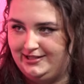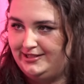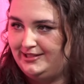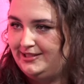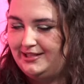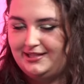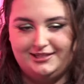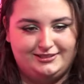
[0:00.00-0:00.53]

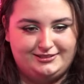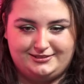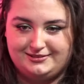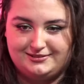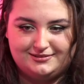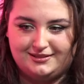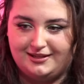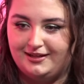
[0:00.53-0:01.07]
Claro.
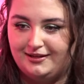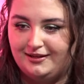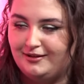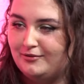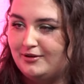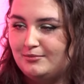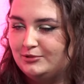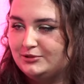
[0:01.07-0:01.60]
Es eh,
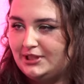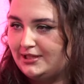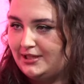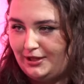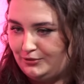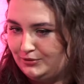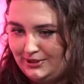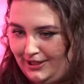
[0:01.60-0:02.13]
una
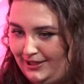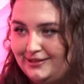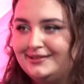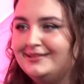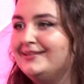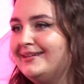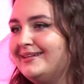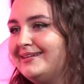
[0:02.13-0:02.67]
montaña rusa.
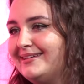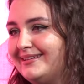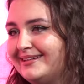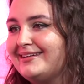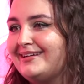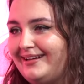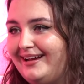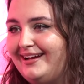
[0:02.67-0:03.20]
Y más ahí
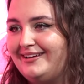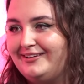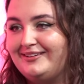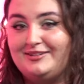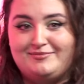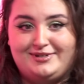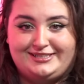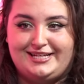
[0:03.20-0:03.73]
dentro. Claro,
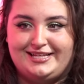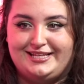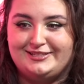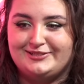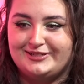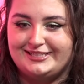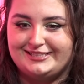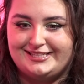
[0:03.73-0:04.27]
y más ahí
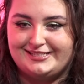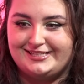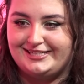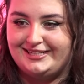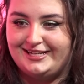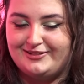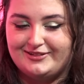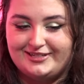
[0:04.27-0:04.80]
dentro que estás
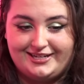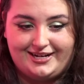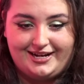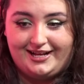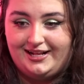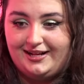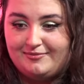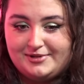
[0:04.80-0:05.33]
aislado, que
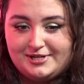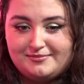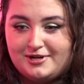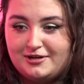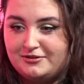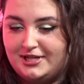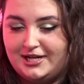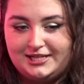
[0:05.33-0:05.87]
cada mínima
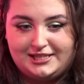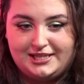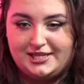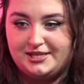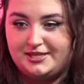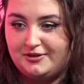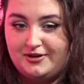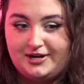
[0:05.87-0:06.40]
cosa que te
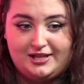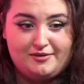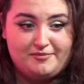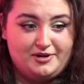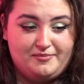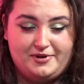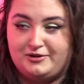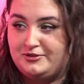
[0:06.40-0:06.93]
dicen o cada
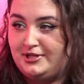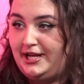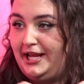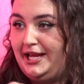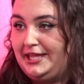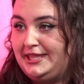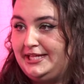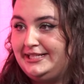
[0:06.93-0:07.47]
mínima cosa que
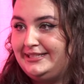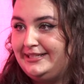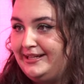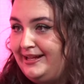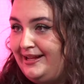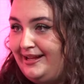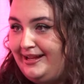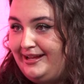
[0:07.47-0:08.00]
haces
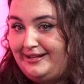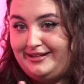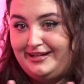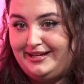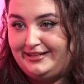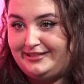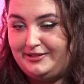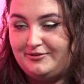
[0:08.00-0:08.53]
claro.
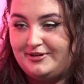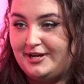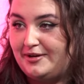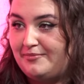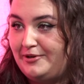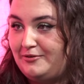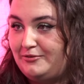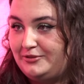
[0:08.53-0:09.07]
Eh, tiene una
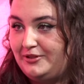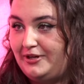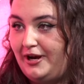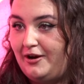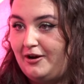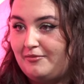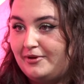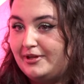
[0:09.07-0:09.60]
repercusión
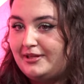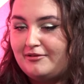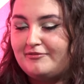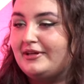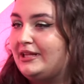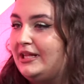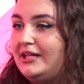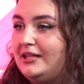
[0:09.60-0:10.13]
enorme y te
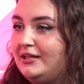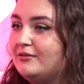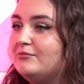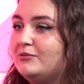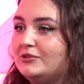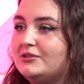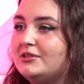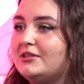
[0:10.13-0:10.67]
afecta a ti un
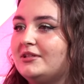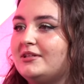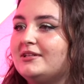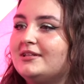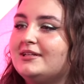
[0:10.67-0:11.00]
montón.